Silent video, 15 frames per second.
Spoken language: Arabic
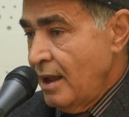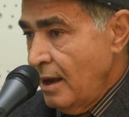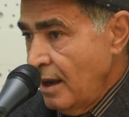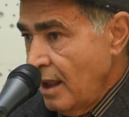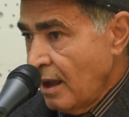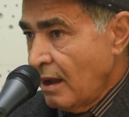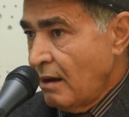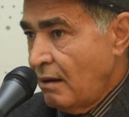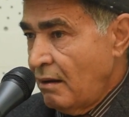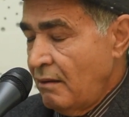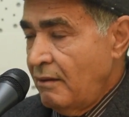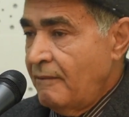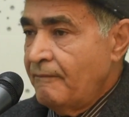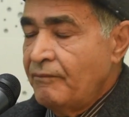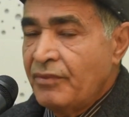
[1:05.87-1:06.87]
النقل
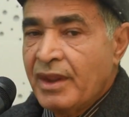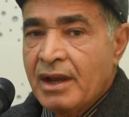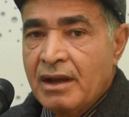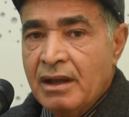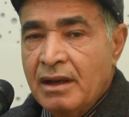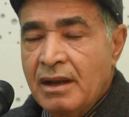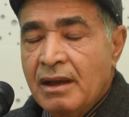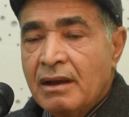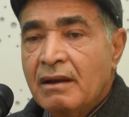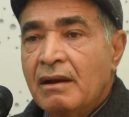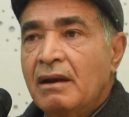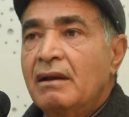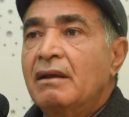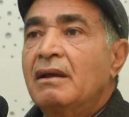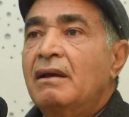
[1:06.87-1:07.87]

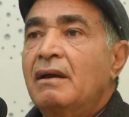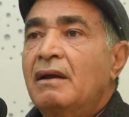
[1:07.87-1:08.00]
النقل